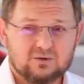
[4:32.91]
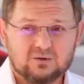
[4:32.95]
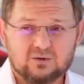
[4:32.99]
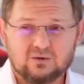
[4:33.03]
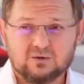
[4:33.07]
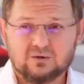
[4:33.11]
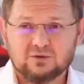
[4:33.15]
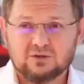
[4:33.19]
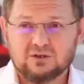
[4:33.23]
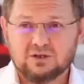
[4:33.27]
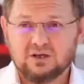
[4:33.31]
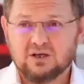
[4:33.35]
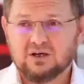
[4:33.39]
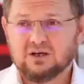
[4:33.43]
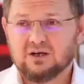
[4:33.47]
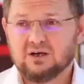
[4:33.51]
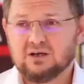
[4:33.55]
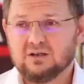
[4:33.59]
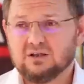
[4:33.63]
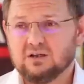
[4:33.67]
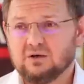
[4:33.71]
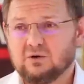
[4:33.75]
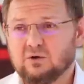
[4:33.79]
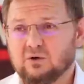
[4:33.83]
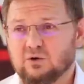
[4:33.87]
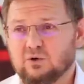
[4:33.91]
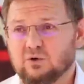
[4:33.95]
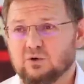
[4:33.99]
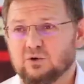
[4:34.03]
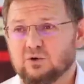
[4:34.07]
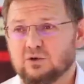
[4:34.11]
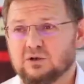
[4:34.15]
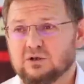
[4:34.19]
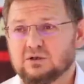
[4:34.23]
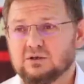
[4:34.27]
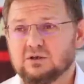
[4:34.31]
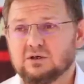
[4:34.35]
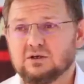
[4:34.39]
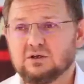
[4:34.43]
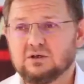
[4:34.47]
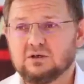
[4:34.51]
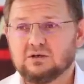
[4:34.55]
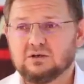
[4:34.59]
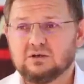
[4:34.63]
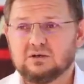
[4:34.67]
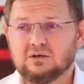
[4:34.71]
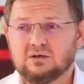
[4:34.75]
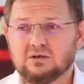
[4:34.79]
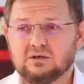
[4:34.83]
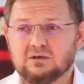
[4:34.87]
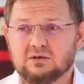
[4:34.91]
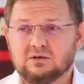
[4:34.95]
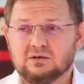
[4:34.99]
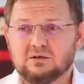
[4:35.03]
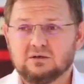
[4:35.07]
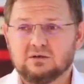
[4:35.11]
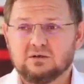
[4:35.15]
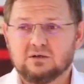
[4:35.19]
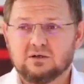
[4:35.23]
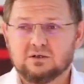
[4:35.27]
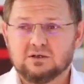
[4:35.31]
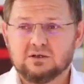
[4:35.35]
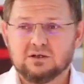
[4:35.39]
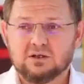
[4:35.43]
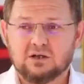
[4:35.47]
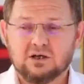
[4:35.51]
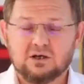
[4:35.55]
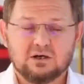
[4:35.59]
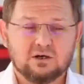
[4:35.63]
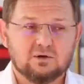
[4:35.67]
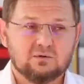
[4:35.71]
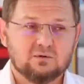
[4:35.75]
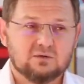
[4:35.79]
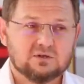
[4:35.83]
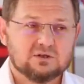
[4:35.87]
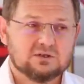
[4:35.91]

Вот. Я как молоко даже на